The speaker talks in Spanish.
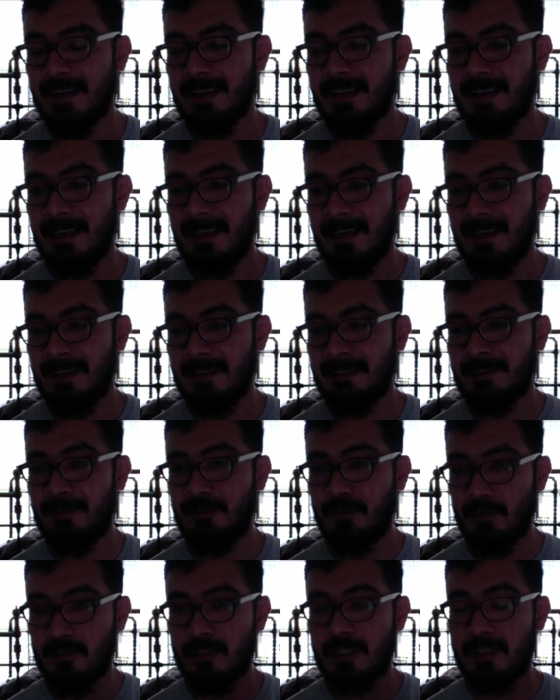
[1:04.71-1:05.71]
eh,
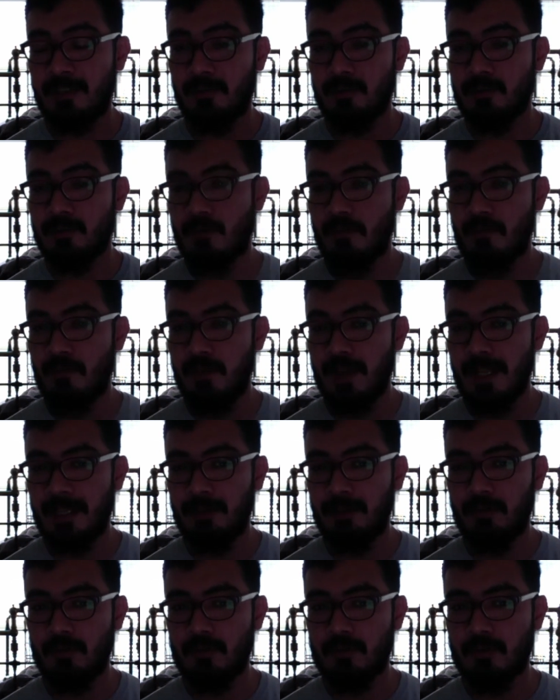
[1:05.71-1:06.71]
todos estos
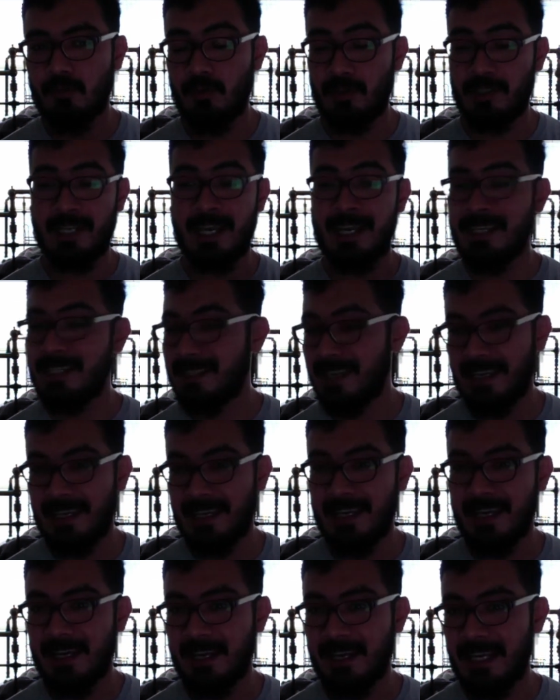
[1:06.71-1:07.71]
conflictos, pues ahí
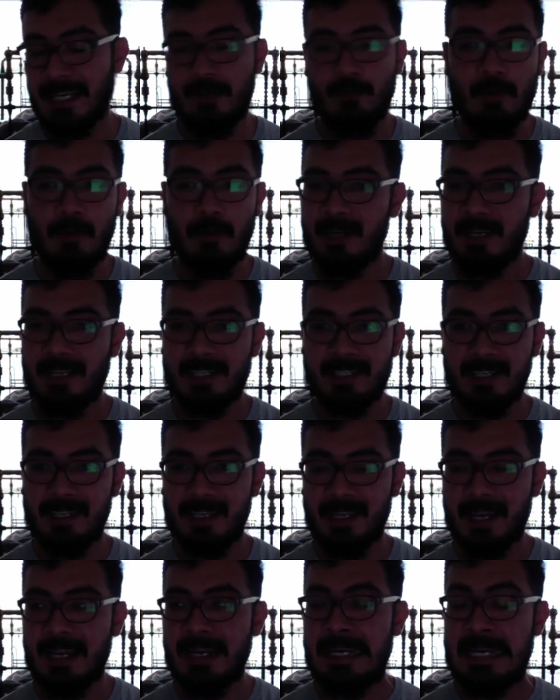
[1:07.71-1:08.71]
seguían y no había ni
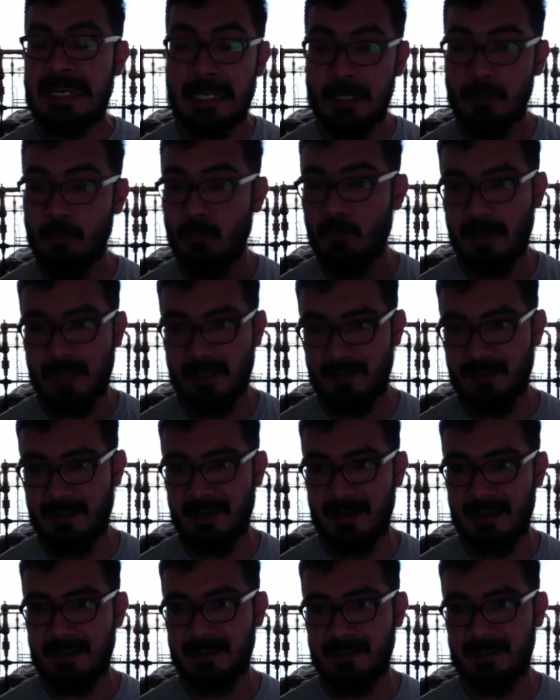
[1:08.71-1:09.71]
siquiera ni un
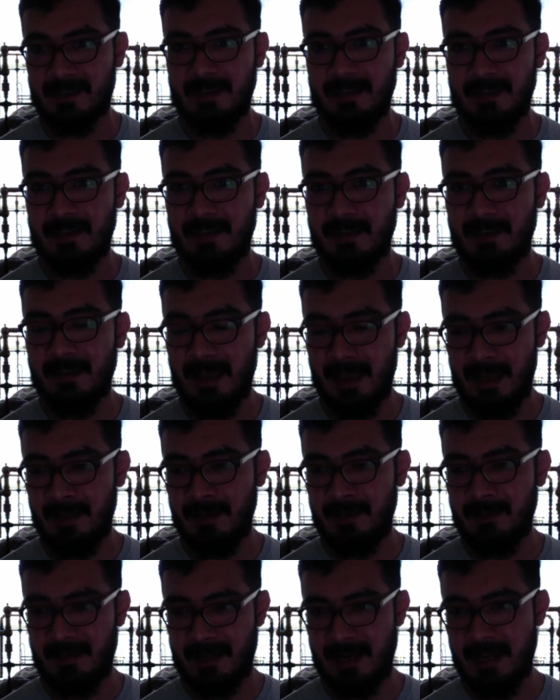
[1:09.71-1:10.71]
interés
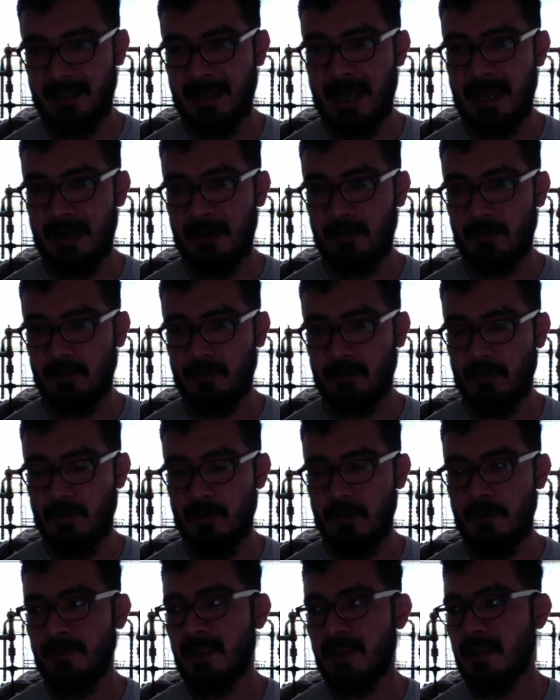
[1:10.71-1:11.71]
en tratarlos,
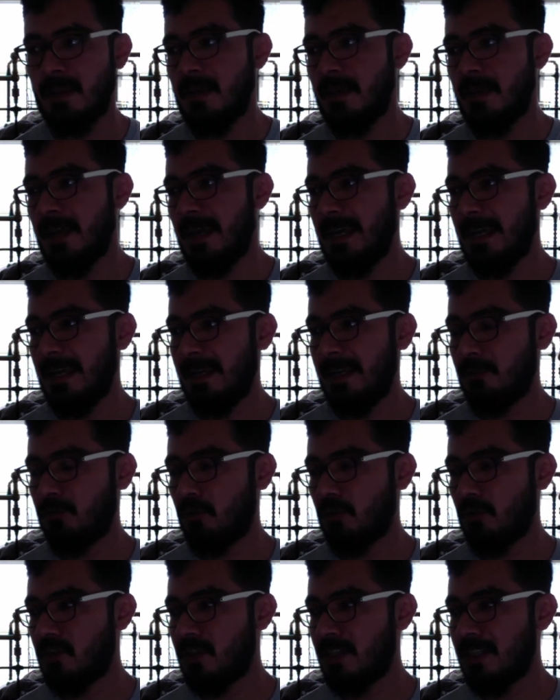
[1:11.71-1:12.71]
¿no?
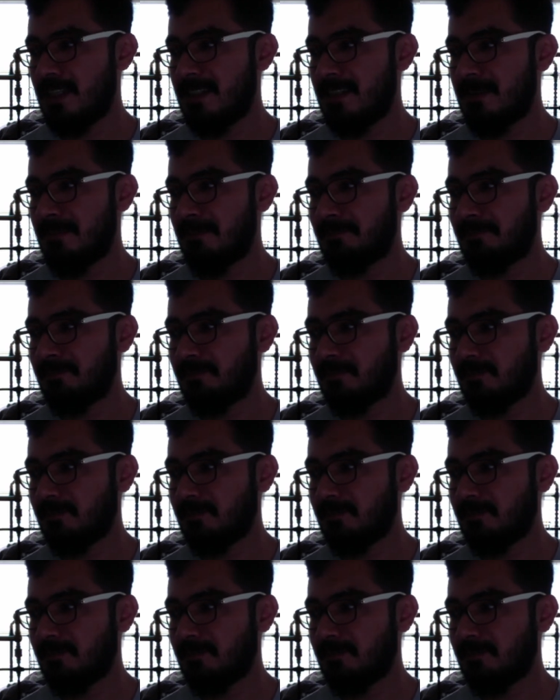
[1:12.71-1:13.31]
Entonces,